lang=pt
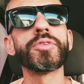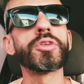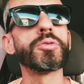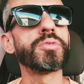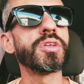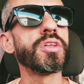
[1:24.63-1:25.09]

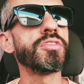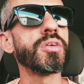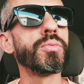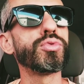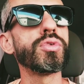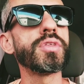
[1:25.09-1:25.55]
Você não precisa nem
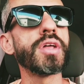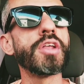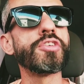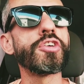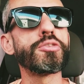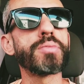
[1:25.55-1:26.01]
ser muito
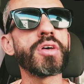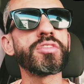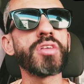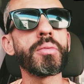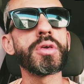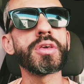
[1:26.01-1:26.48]
inteligente para
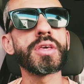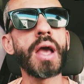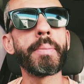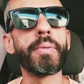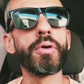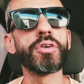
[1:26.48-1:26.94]
saber que
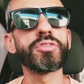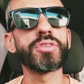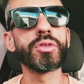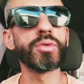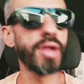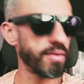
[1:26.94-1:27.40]
a aposta não